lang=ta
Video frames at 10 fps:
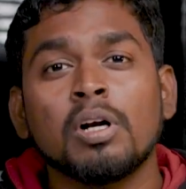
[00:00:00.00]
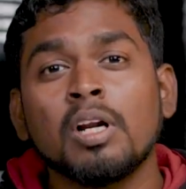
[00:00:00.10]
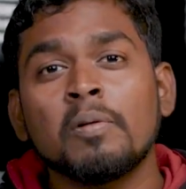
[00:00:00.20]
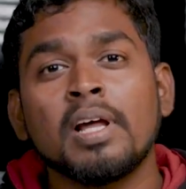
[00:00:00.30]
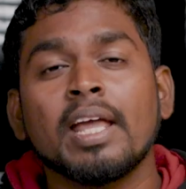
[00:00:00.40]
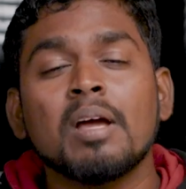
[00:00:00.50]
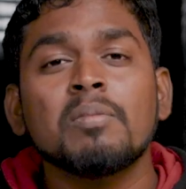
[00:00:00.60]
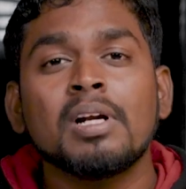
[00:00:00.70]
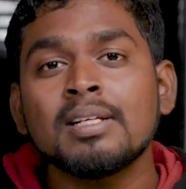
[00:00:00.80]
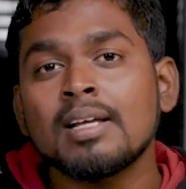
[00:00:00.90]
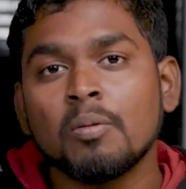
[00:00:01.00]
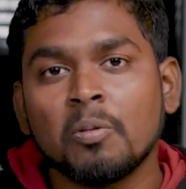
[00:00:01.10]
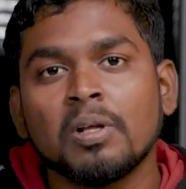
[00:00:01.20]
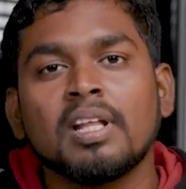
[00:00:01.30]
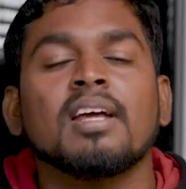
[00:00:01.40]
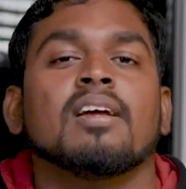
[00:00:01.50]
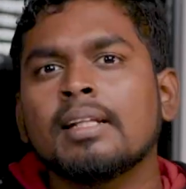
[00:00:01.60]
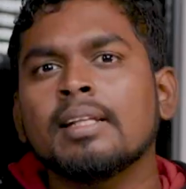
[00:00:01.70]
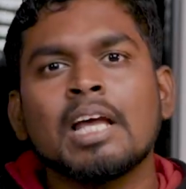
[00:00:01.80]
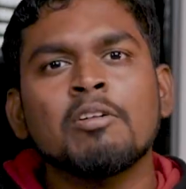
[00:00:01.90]
ஒரு ட்ரிபிள் ஏ கேம் ரிலீஸ் ஆக போகுது
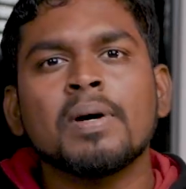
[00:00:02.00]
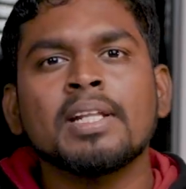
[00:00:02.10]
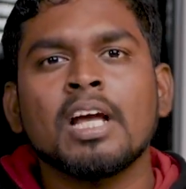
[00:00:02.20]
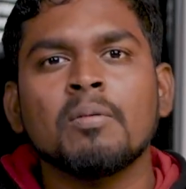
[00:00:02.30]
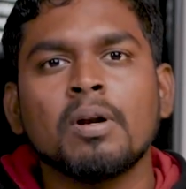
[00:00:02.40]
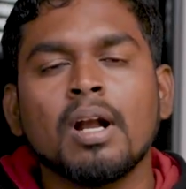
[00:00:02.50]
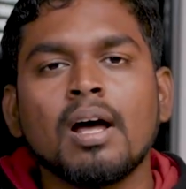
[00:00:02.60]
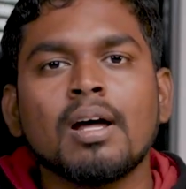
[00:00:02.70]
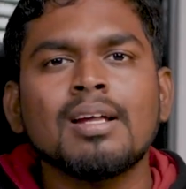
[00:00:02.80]
இந்த கேம் பார்த்தீங்க அப்படின்னா